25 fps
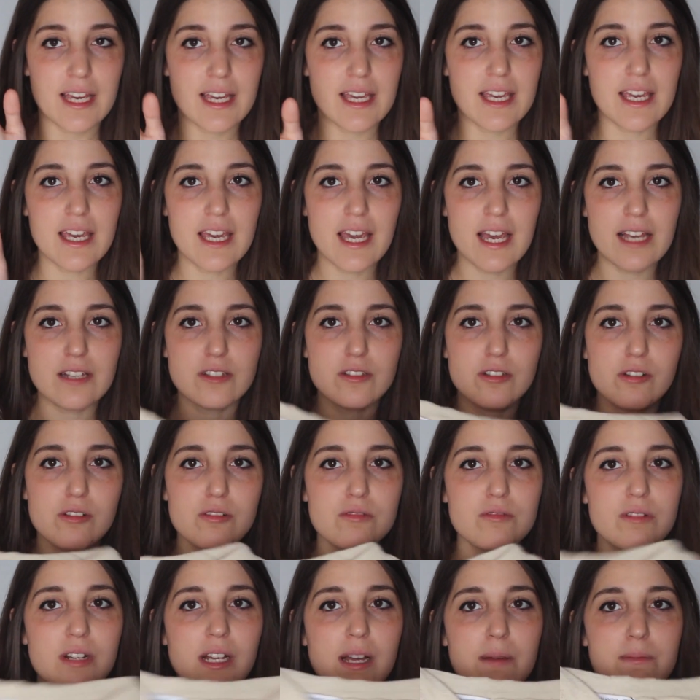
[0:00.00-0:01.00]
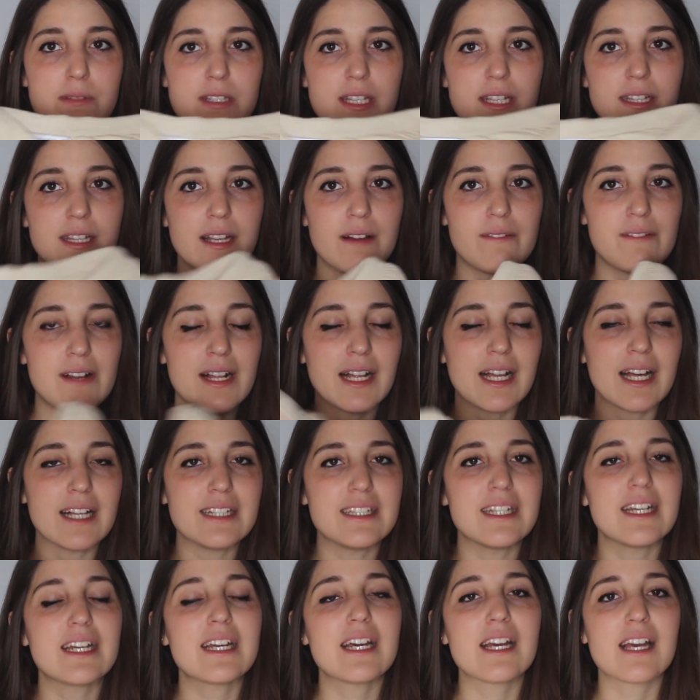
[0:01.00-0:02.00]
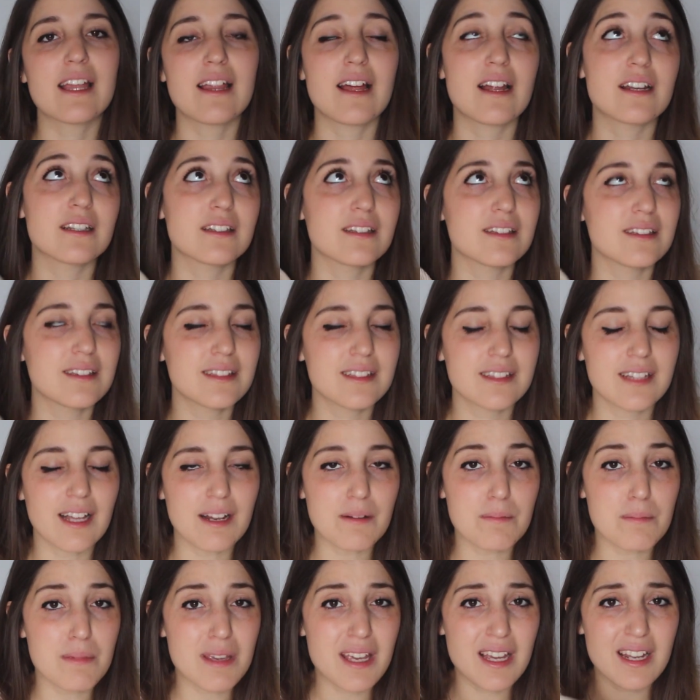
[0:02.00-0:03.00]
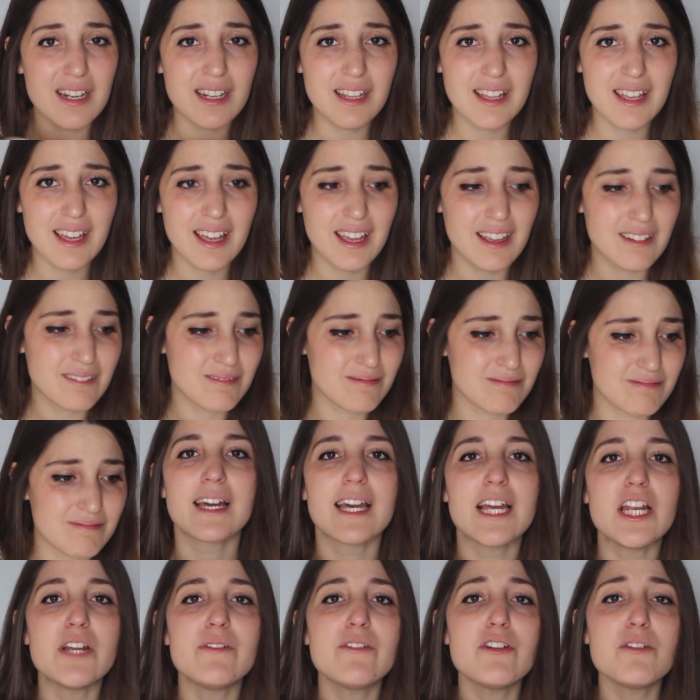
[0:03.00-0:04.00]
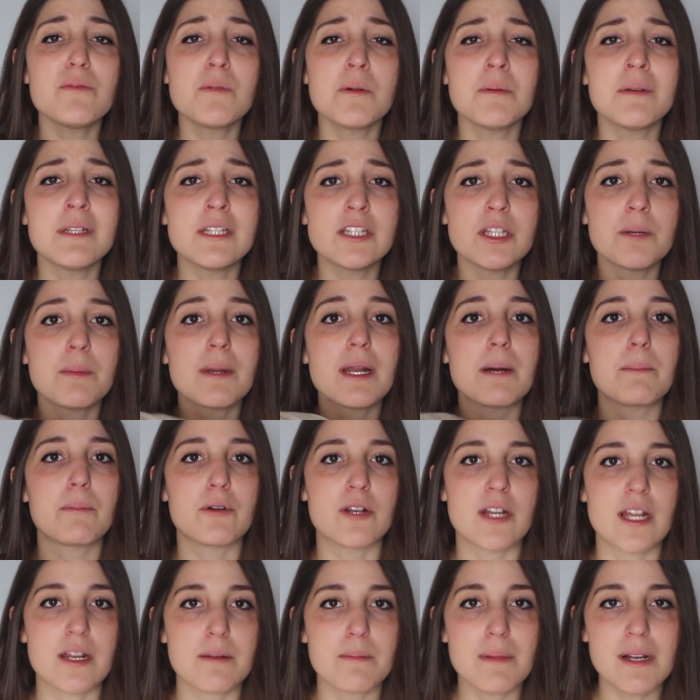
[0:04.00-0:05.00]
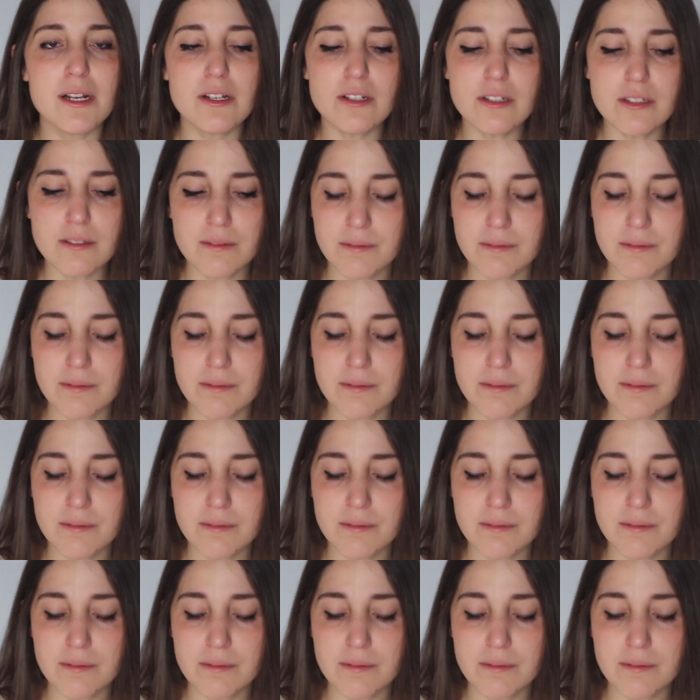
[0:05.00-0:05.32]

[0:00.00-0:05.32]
Y esto con una camiseta blanca tiene que quedar tan bien que, que no veo el momento para ponérmelo.